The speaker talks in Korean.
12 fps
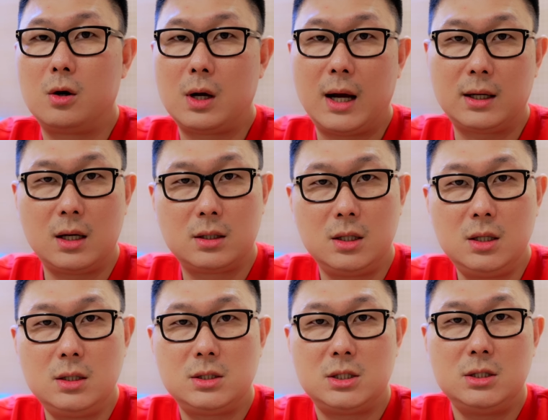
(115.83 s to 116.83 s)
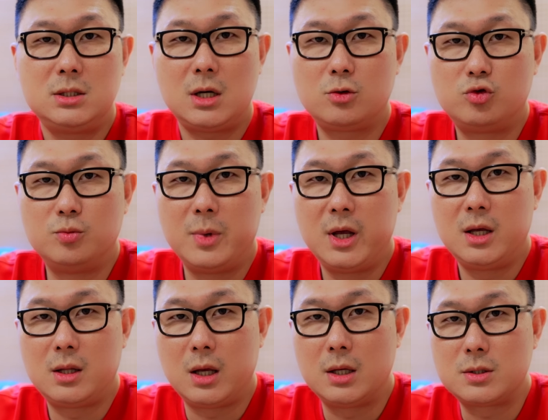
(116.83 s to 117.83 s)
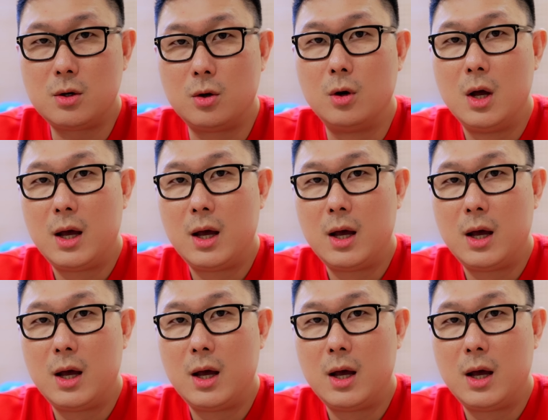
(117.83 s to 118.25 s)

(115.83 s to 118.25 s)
가격 하락이 신차 구매에 대해서